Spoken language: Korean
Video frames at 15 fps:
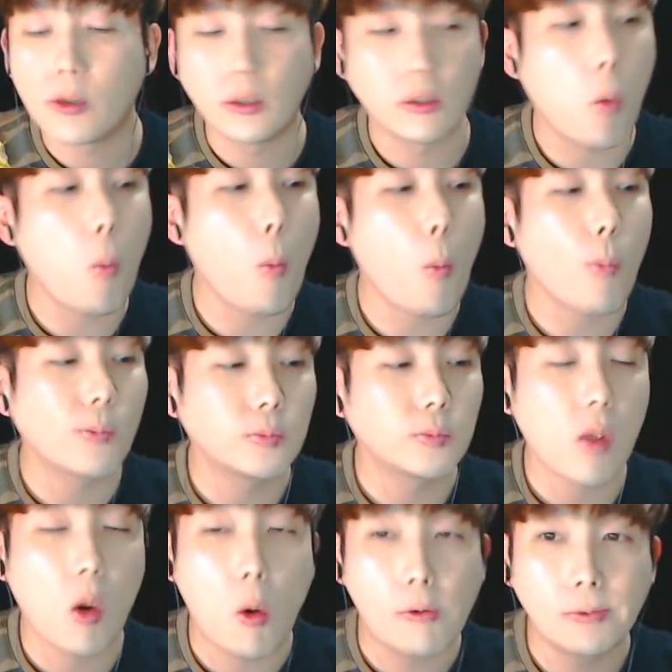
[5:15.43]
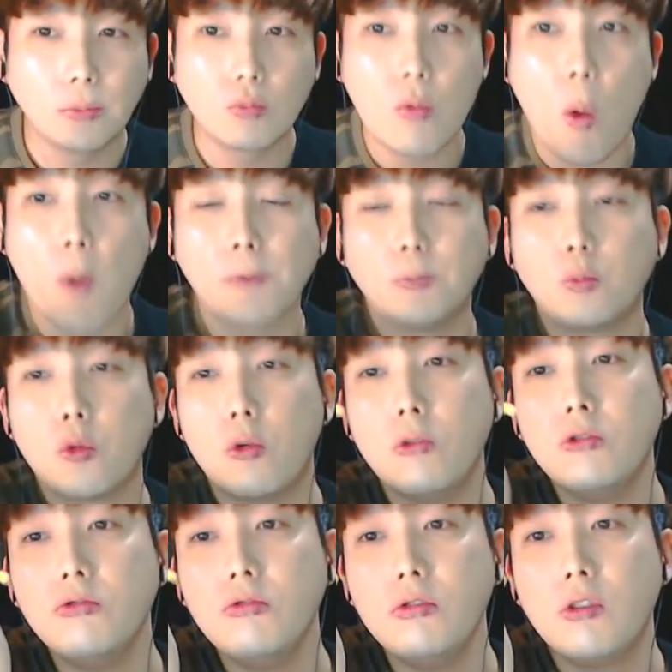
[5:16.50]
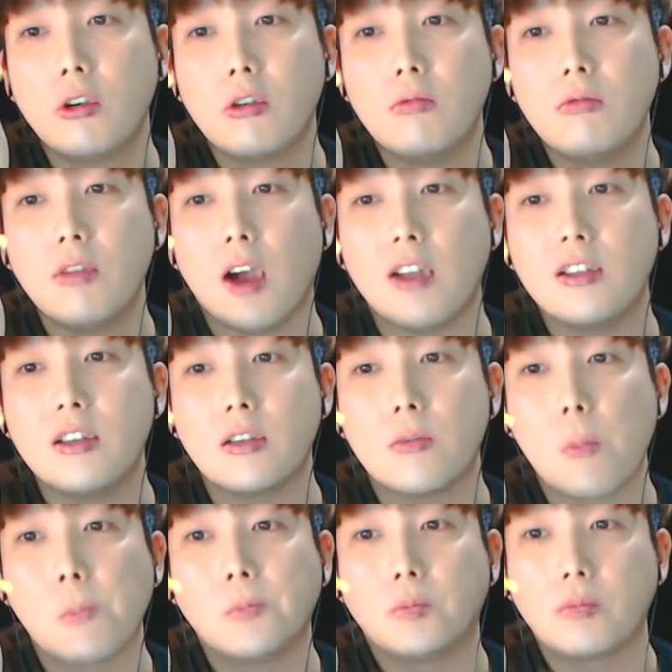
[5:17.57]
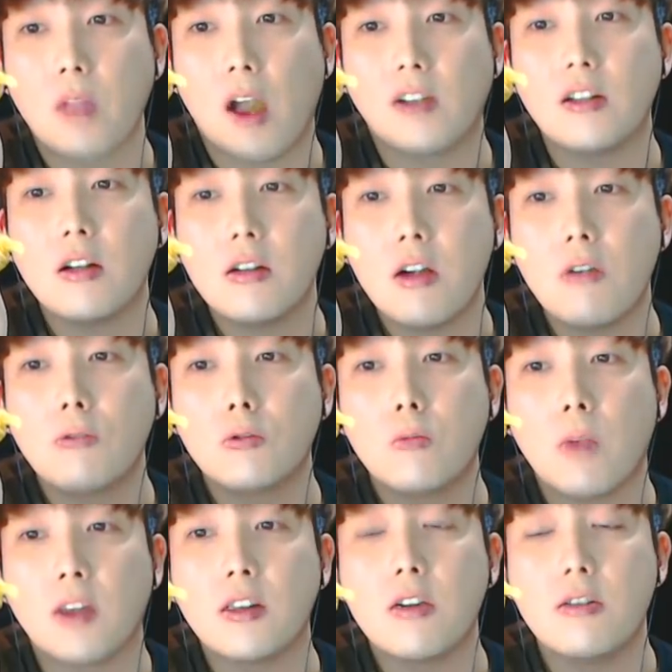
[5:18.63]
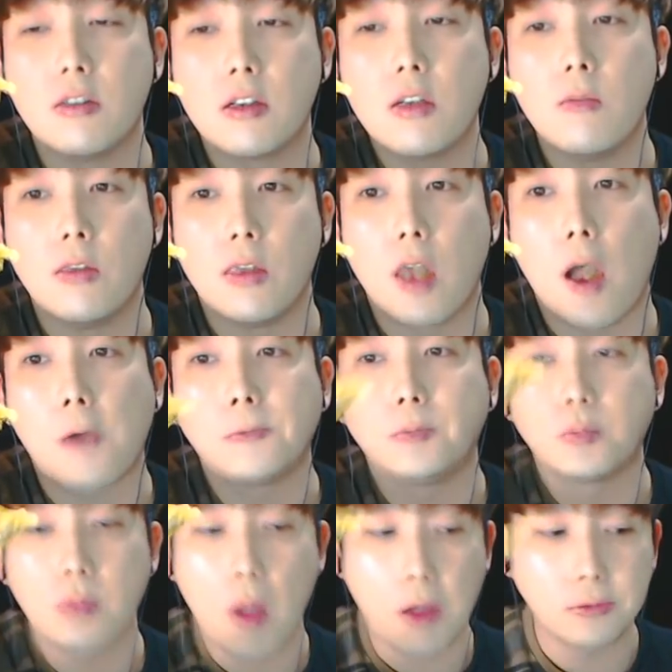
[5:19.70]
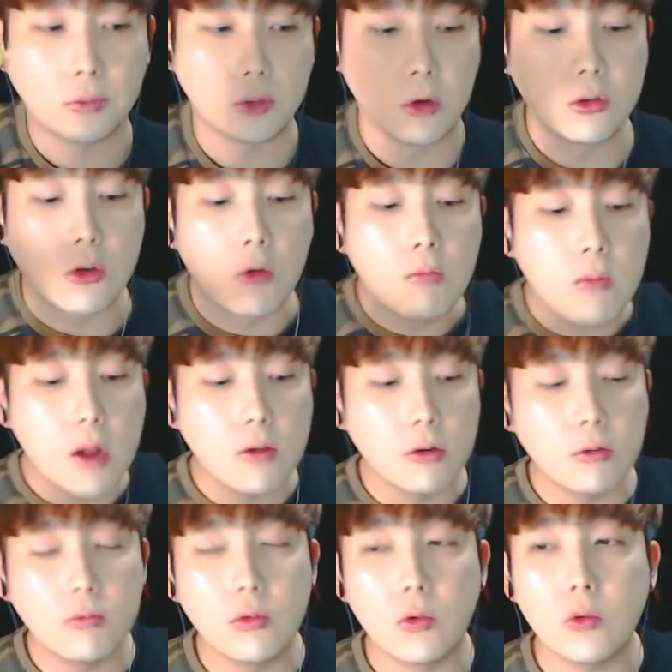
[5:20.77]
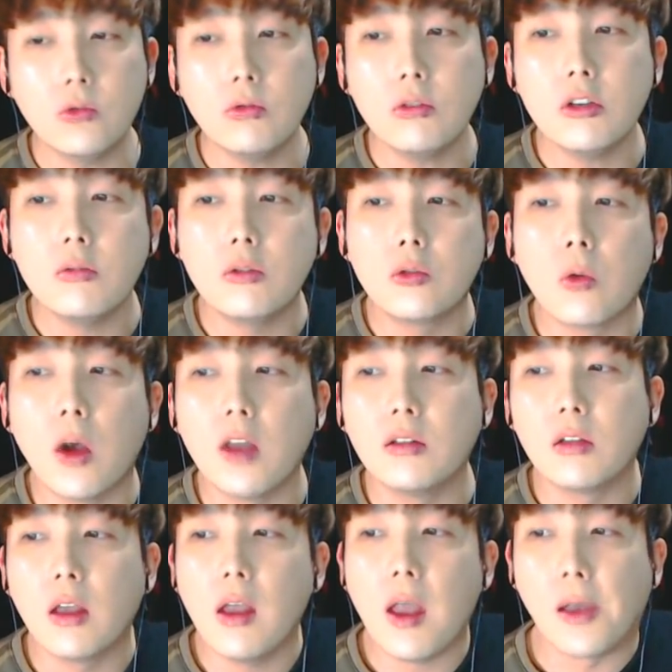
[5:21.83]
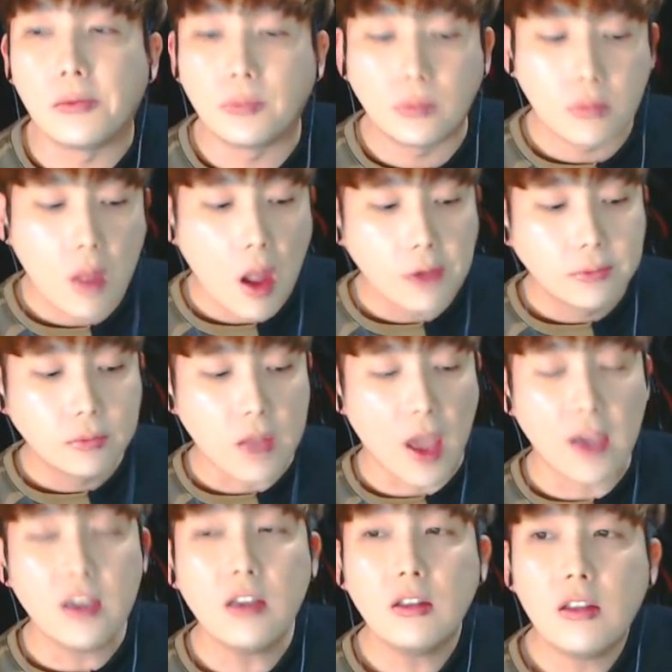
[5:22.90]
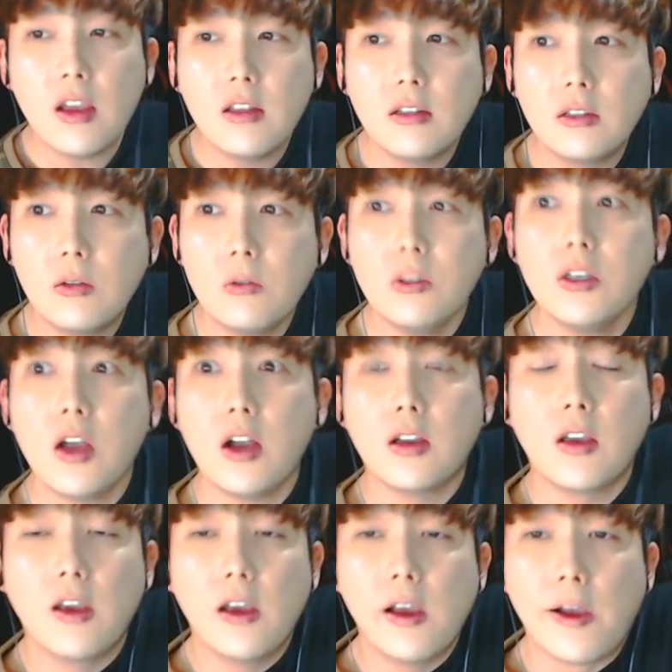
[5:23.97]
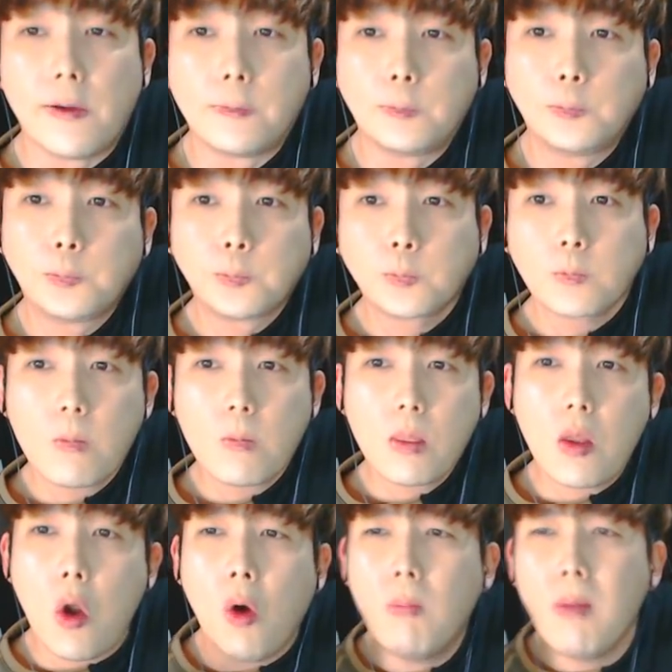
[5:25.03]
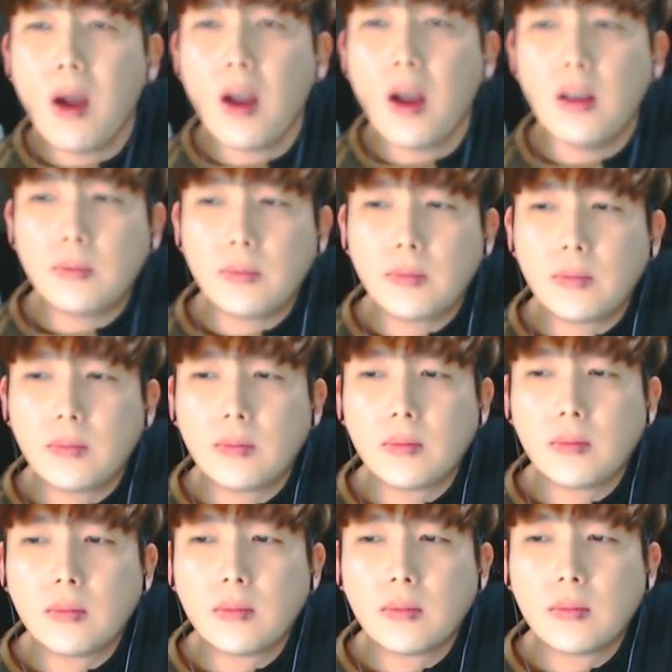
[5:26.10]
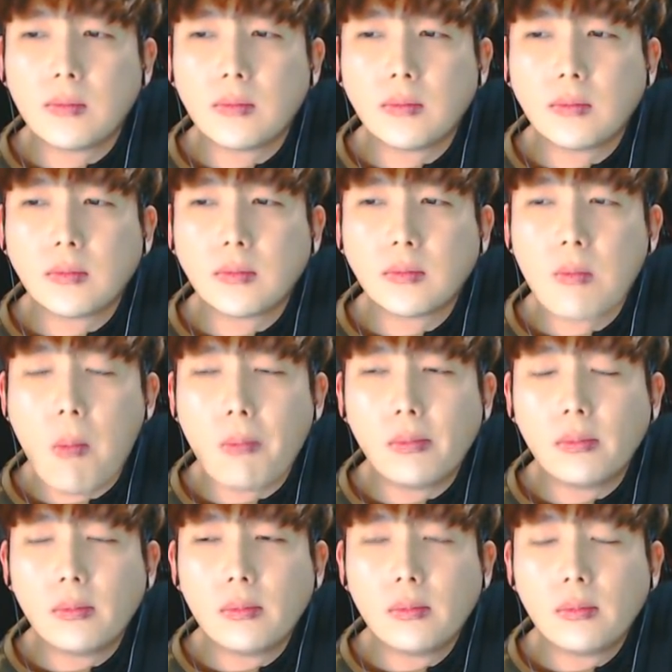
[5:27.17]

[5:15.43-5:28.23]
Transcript: 음 고추는 여러분들 아직 아삭하고 좀 바삭한 느낌이 있네 전 정말 여러분들 고추튀김을 좋아하는 게 아기 때는 솔직하게 엄마가 사원님 별풍선 220개